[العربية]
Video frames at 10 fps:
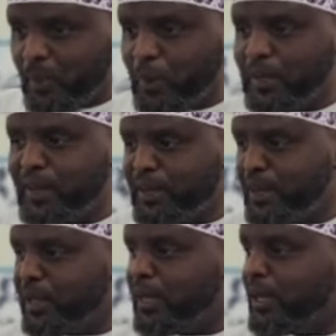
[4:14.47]
وكأن
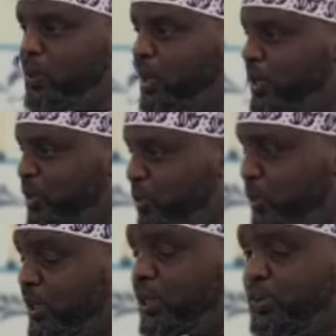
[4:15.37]
الله
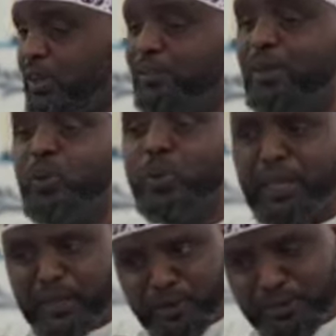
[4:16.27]
يخاطب الرجل في
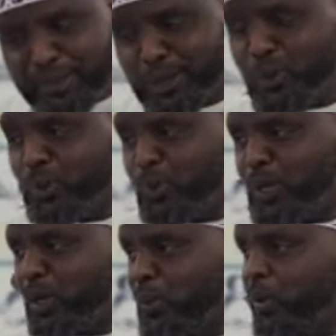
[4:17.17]
القرآن
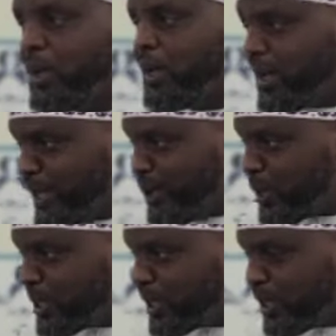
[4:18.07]
فيقول له
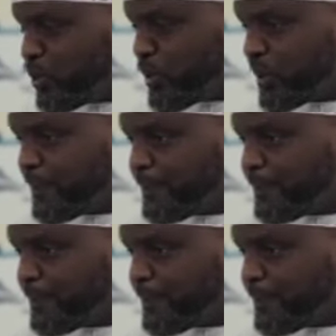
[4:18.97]
أيها الرجل